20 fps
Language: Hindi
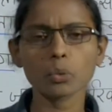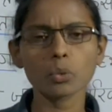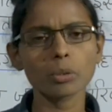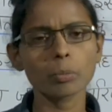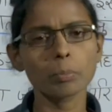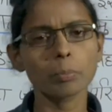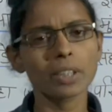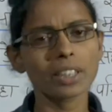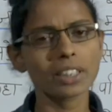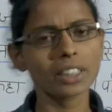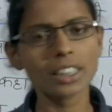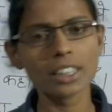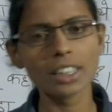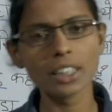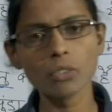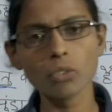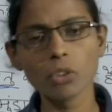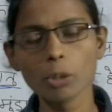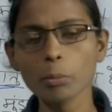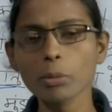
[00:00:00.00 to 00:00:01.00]
कुछ बेसिक
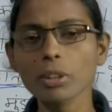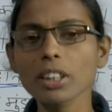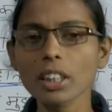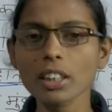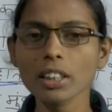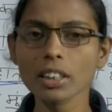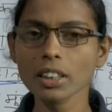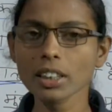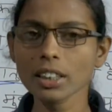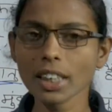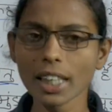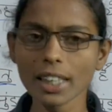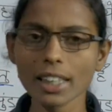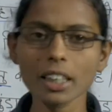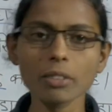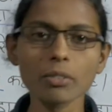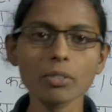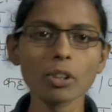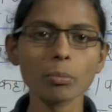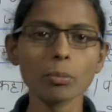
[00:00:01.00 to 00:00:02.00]
इन्फॉर्मेशन इन
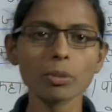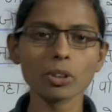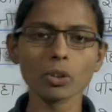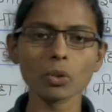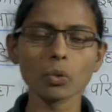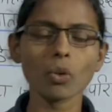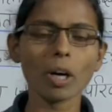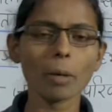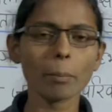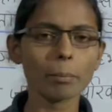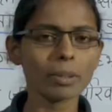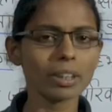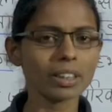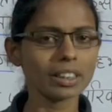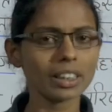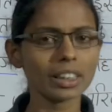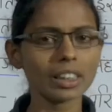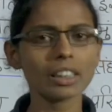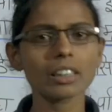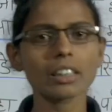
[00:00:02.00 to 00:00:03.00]
सारे इन्फॉर्मेशन को आप
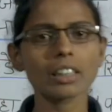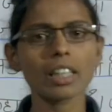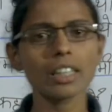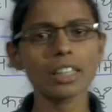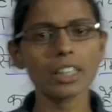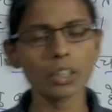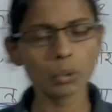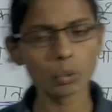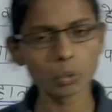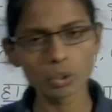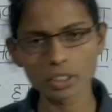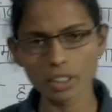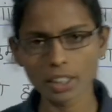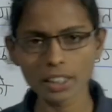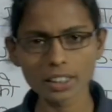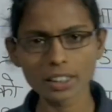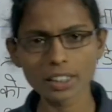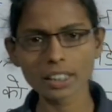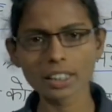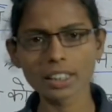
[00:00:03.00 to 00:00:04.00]
बेसिक के लिए यूज
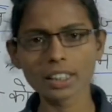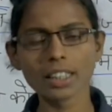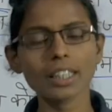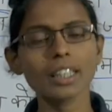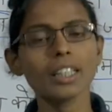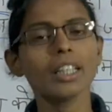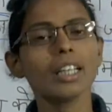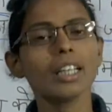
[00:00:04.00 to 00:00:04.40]
कर सकते हैं